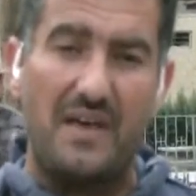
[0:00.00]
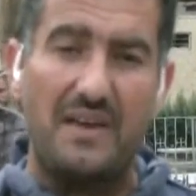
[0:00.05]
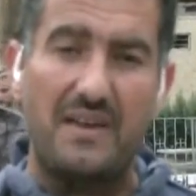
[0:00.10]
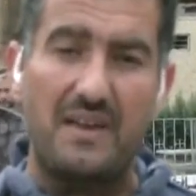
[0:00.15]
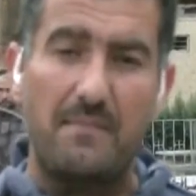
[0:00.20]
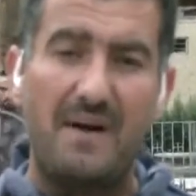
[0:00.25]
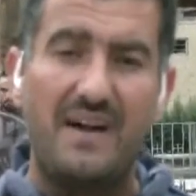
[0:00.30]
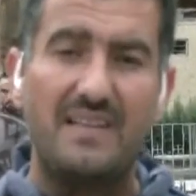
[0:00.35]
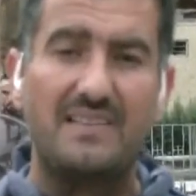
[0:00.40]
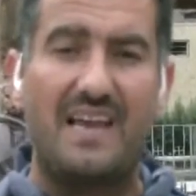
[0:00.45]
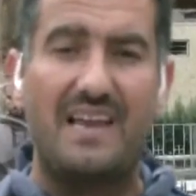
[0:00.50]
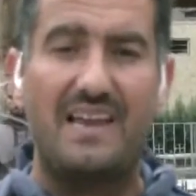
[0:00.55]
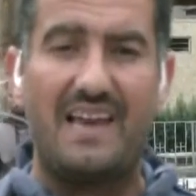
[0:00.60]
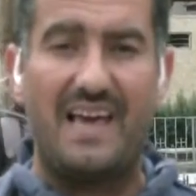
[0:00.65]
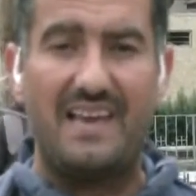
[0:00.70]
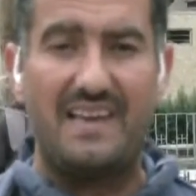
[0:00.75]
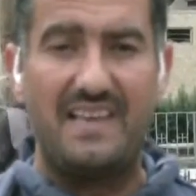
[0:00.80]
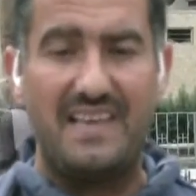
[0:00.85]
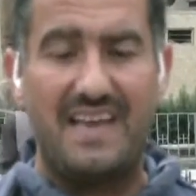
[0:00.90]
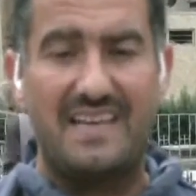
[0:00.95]
أن بعض
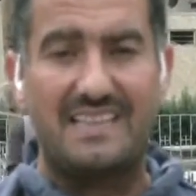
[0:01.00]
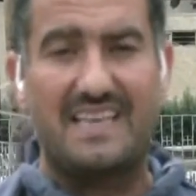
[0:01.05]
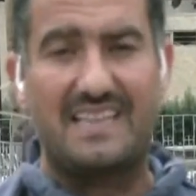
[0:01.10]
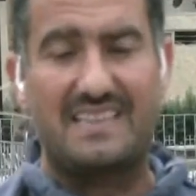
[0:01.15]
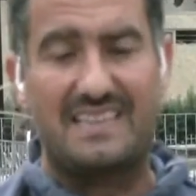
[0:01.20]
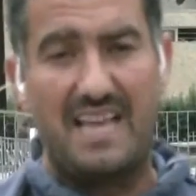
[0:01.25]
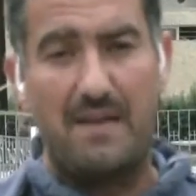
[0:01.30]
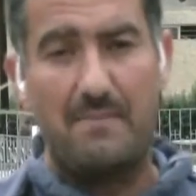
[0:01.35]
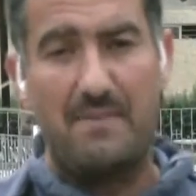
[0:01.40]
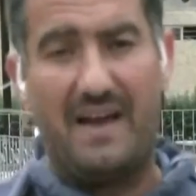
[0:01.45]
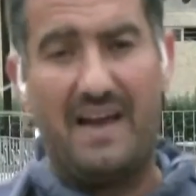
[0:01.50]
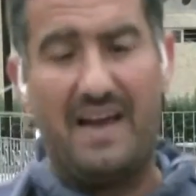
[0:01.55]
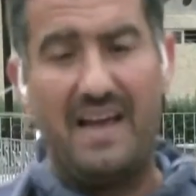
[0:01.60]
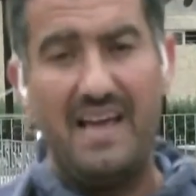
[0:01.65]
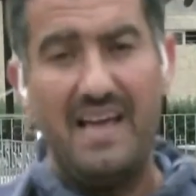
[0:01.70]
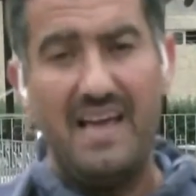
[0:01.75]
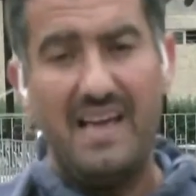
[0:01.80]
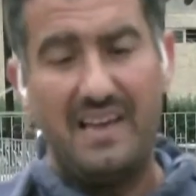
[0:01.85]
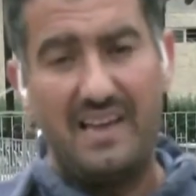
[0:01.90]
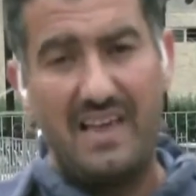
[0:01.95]
الآليات التابعة
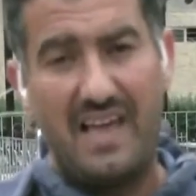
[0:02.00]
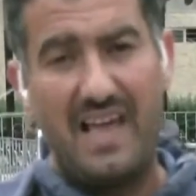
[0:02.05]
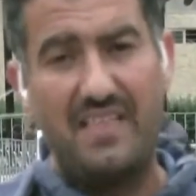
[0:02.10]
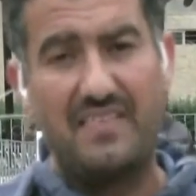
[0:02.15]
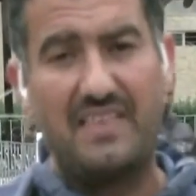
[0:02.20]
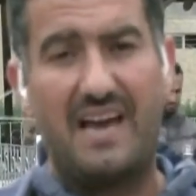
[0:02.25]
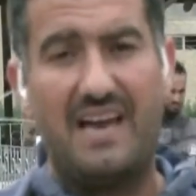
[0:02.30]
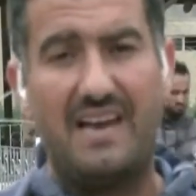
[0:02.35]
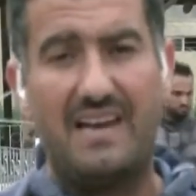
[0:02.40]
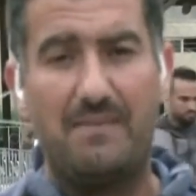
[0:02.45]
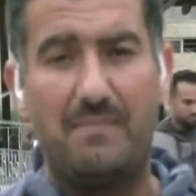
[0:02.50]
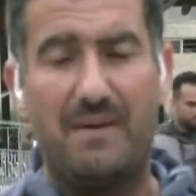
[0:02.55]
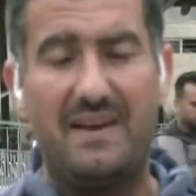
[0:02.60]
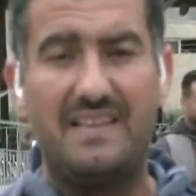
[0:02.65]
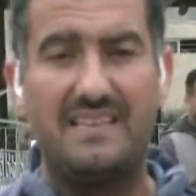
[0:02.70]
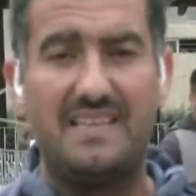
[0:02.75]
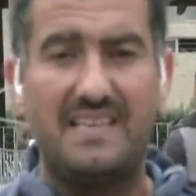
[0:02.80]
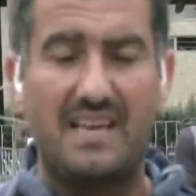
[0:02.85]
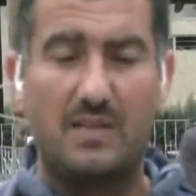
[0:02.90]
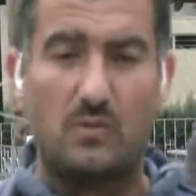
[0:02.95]
لهذه
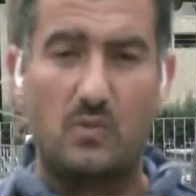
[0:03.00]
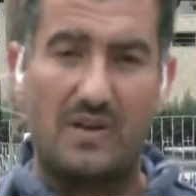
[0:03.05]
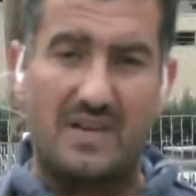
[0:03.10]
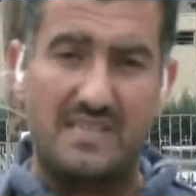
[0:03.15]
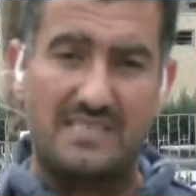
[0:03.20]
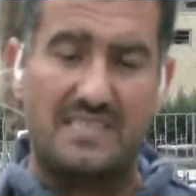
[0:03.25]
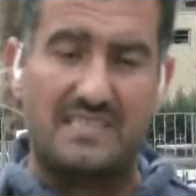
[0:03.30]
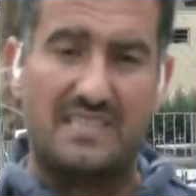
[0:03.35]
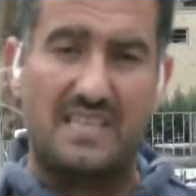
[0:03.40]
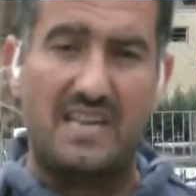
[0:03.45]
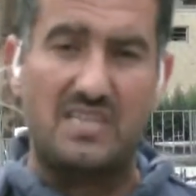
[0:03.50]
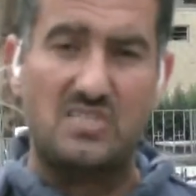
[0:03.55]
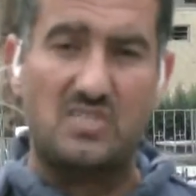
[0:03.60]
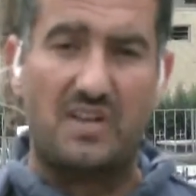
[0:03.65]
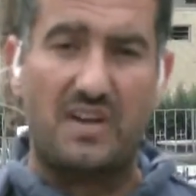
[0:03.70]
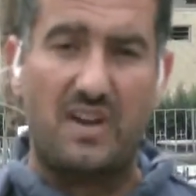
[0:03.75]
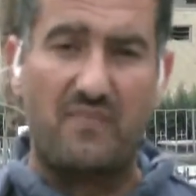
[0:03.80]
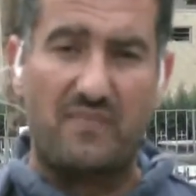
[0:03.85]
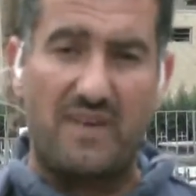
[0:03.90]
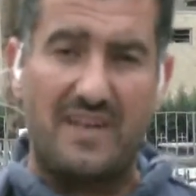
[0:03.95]
البلديات وخاصة
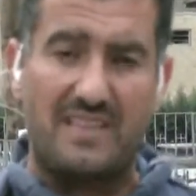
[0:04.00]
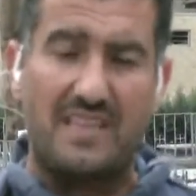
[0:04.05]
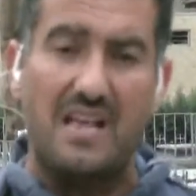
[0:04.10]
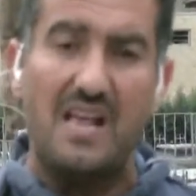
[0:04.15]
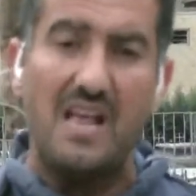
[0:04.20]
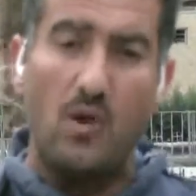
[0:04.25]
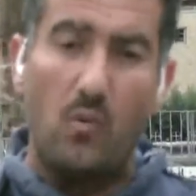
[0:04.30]
الجرافات